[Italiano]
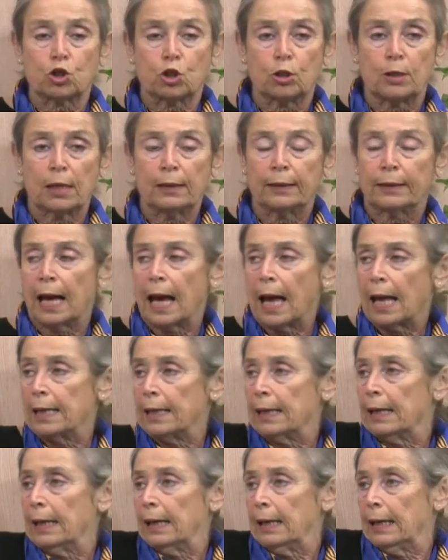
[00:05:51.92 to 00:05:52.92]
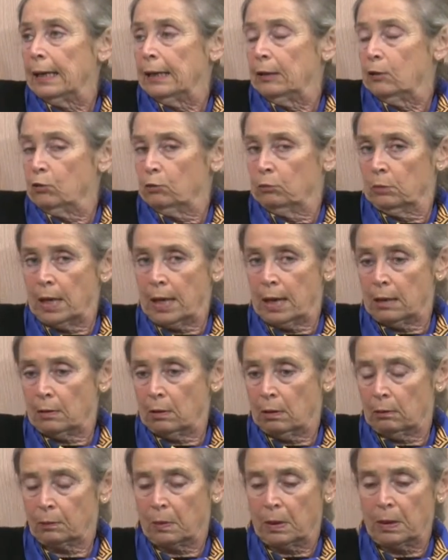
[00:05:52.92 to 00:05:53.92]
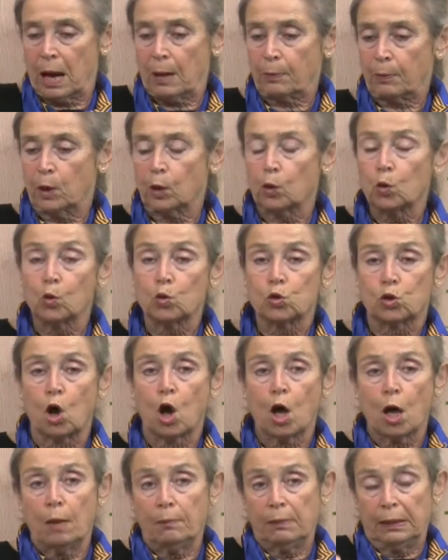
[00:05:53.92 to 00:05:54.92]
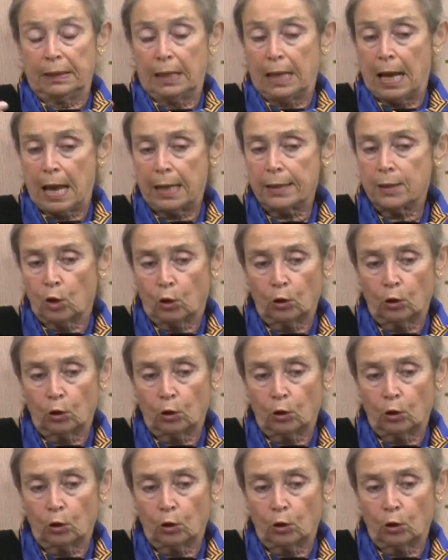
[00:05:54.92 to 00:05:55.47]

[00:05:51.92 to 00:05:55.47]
Giusto. occidentali eh, non erano certo. precluso, mentre lei è